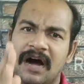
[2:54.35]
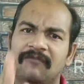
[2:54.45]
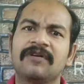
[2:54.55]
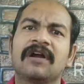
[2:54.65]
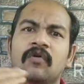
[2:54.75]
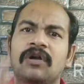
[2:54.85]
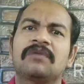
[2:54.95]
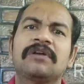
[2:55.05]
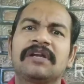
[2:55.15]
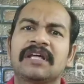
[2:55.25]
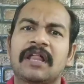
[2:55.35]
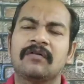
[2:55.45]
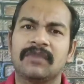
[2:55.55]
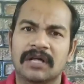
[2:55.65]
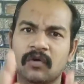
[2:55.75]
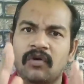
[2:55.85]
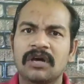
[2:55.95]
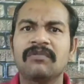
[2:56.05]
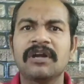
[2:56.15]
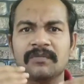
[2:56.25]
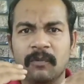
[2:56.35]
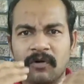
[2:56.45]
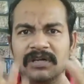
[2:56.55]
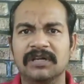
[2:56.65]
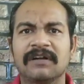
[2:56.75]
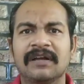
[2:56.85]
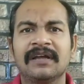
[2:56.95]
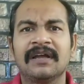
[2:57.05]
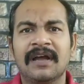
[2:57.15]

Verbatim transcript: அவங்கள கொலை பண்ணிட்டதாகும் அந்த கொலை பண்ணி போட்டவன்